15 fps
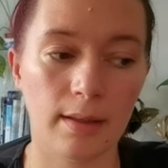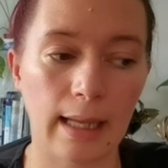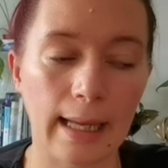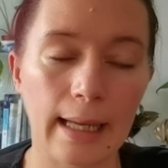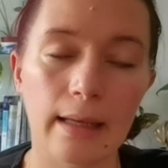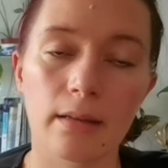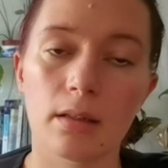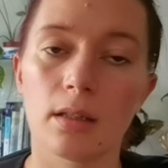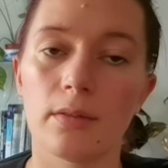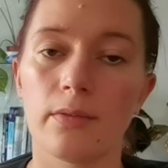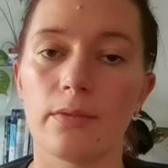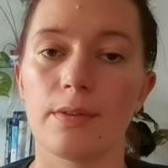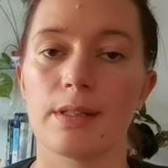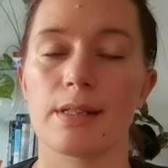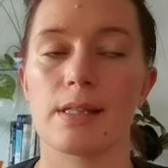denke,
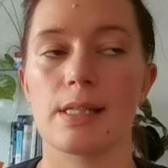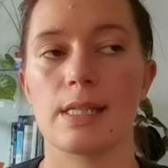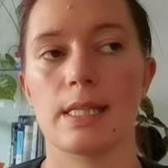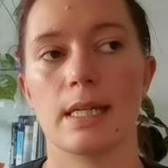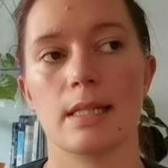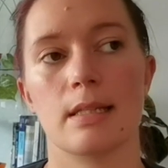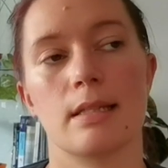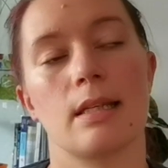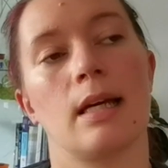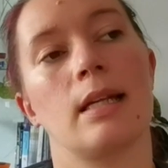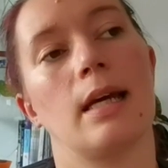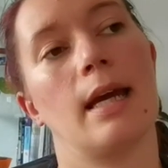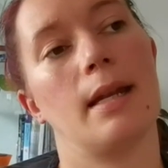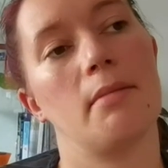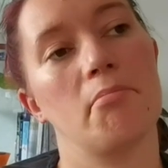wir sind jetzt
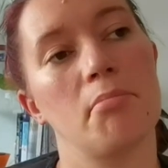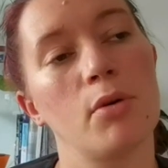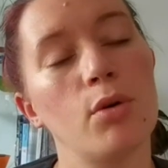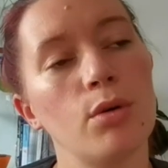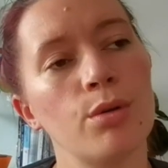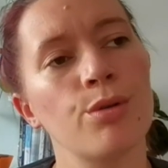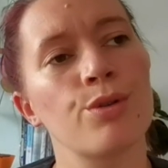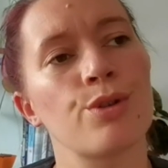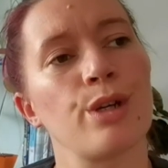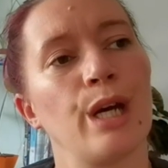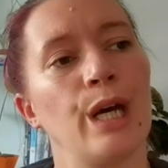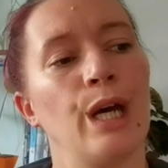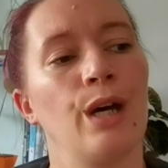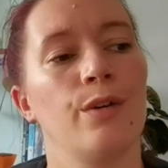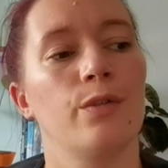an einem Punkt,
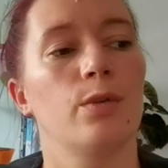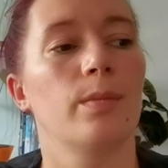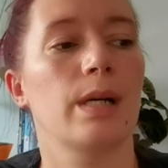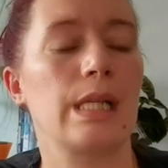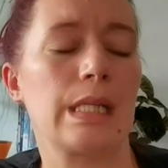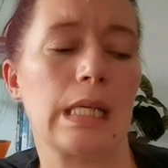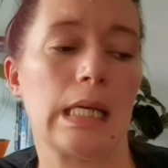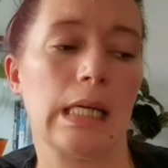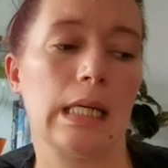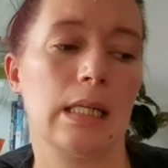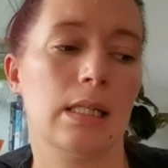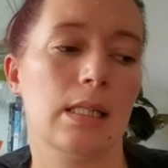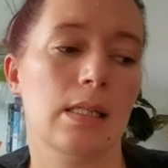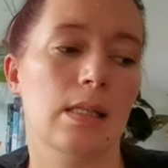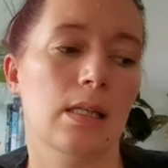wo man
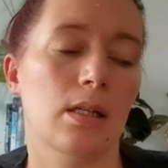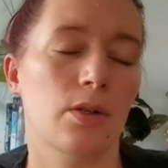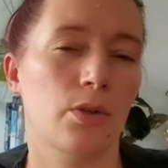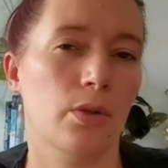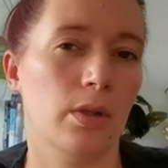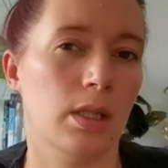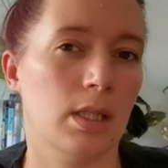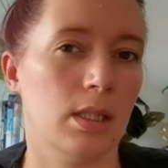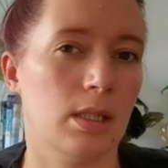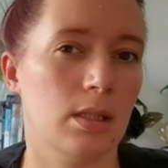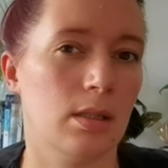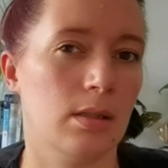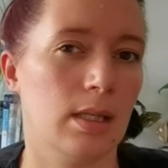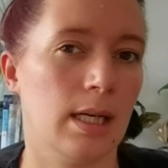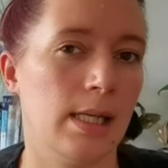sagt, dieser neue
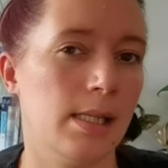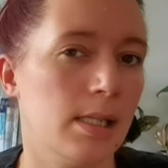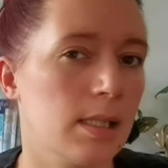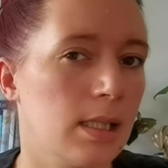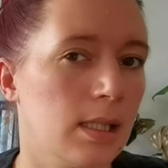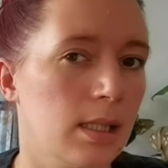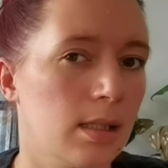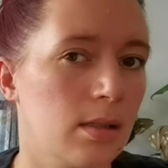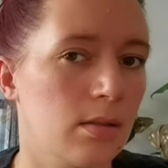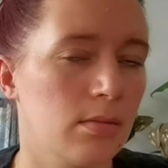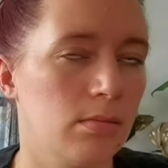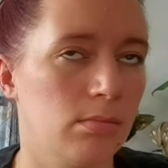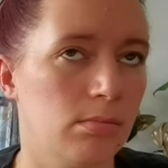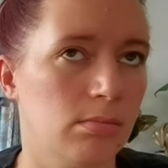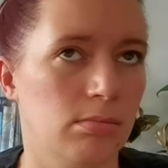Alltag,
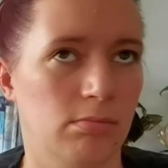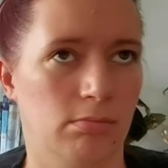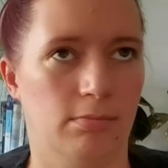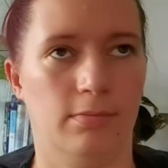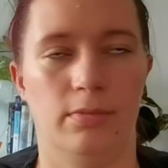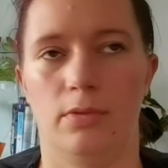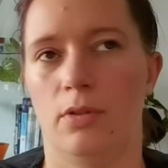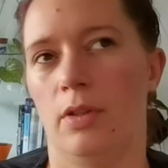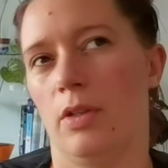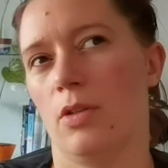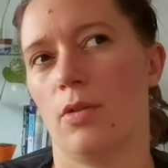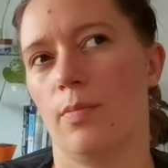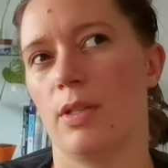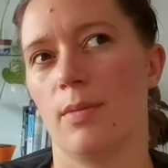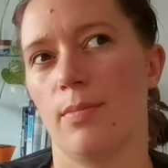hört sich
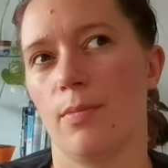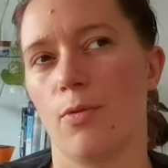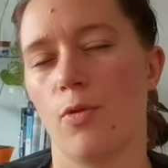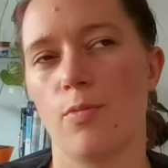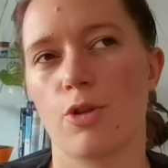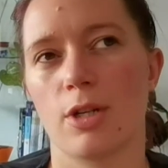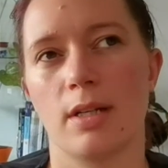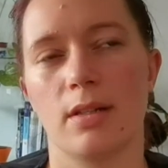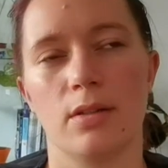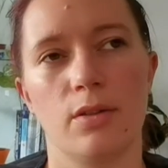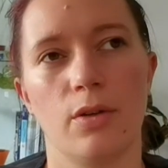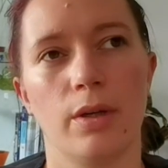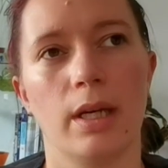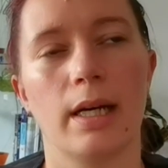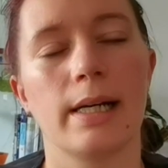auch ein bisschen komisch an, ne?
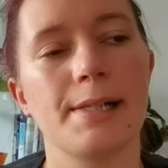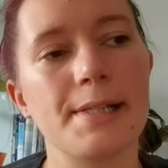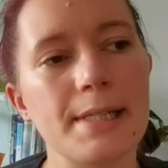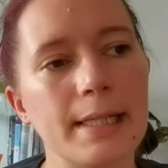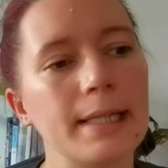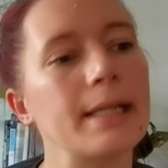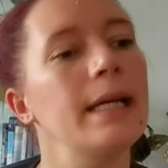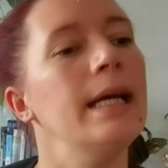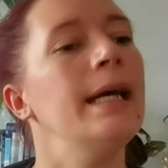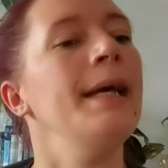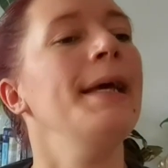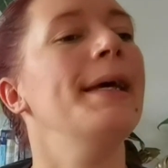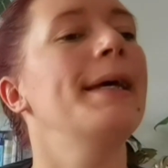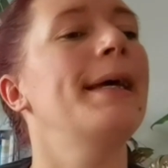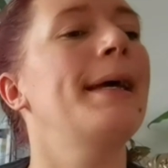neuer Alltag,
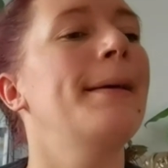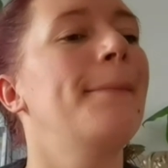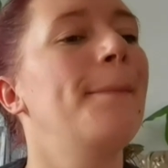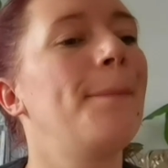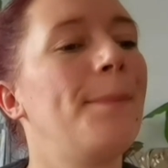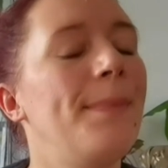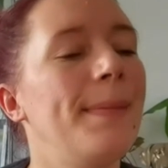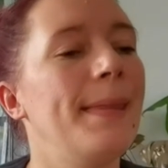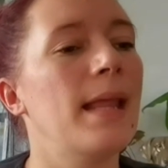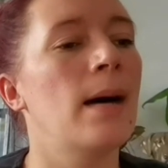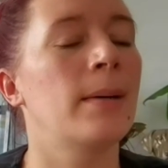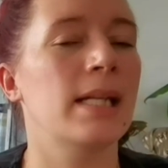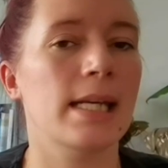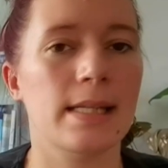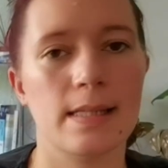äh,
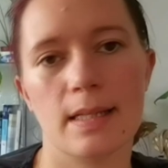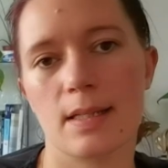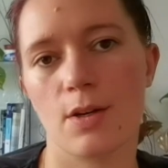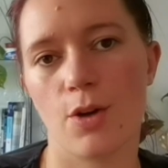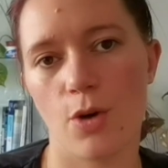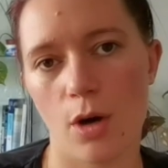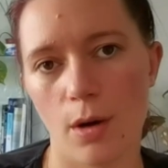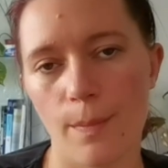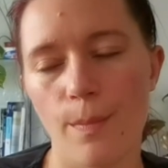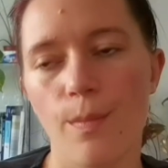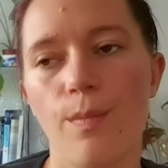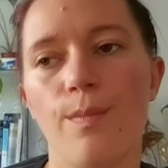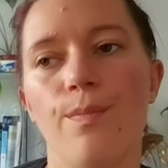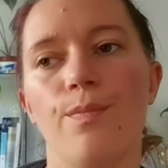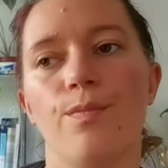aber der ist jetzt gekommen,
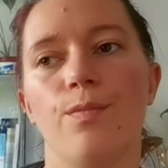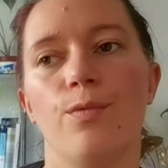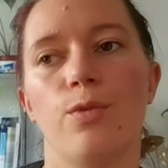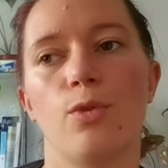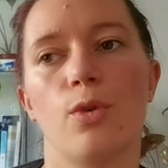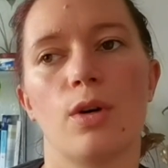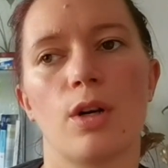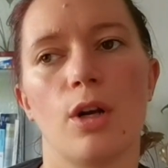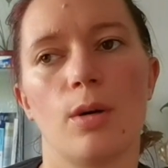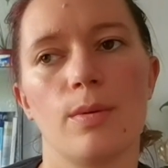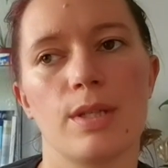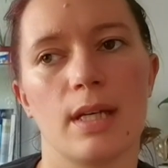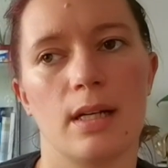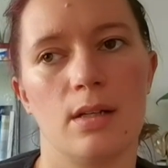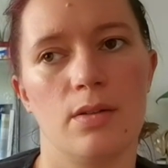wo, glaube
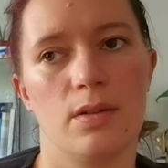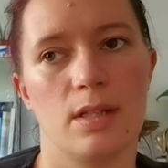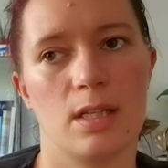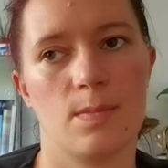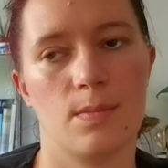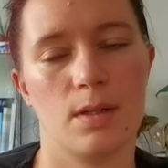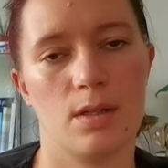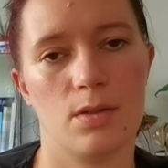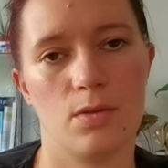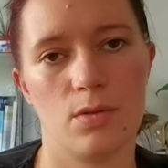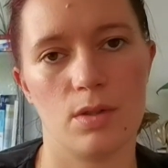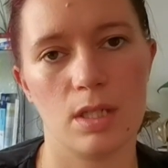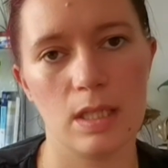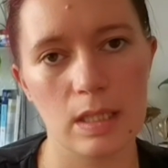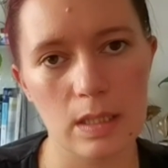ich, alles erstmal
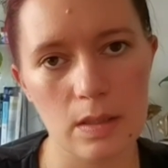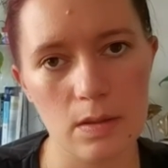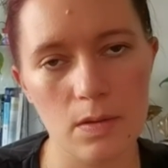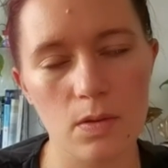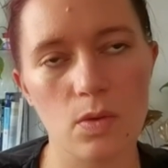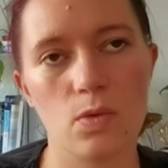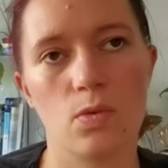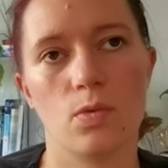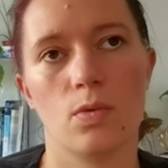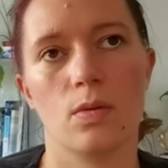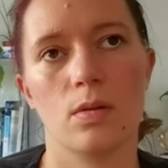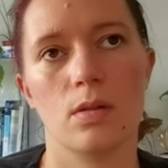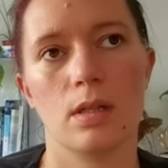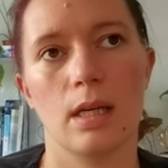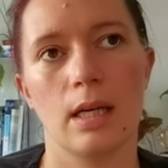sortiert ist
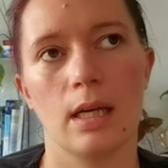und